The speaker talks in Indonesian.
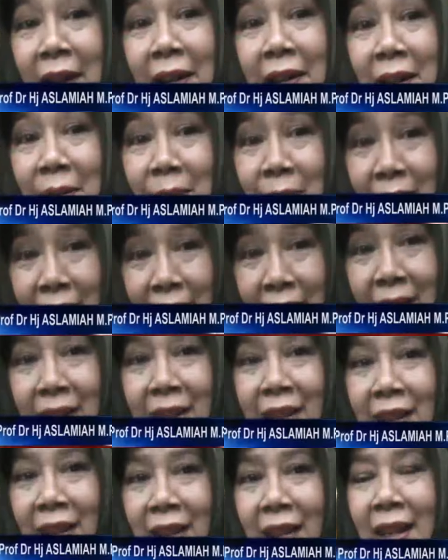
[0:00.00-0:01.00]
akademik
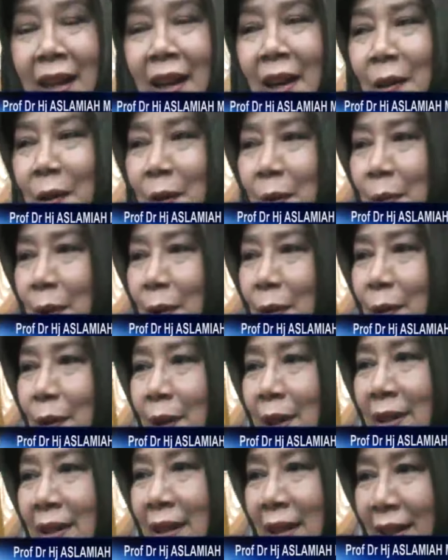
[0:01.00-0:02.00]
tertinggi ya kami
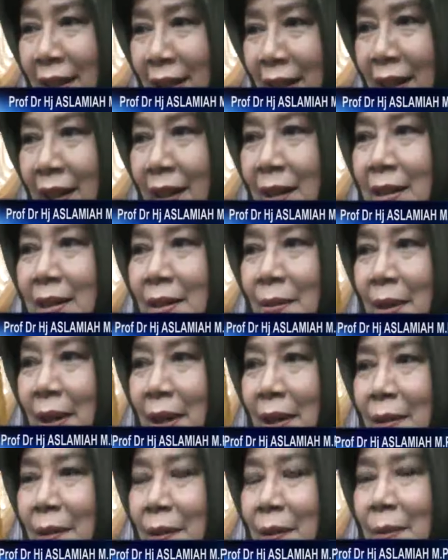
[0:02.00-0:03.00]
perguruan tinggi
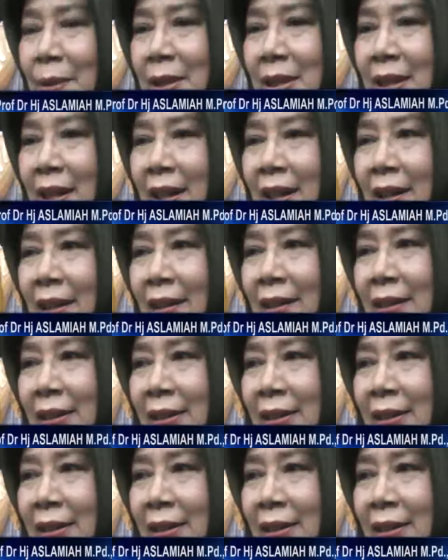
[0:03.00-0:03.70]
sebagai guru besar.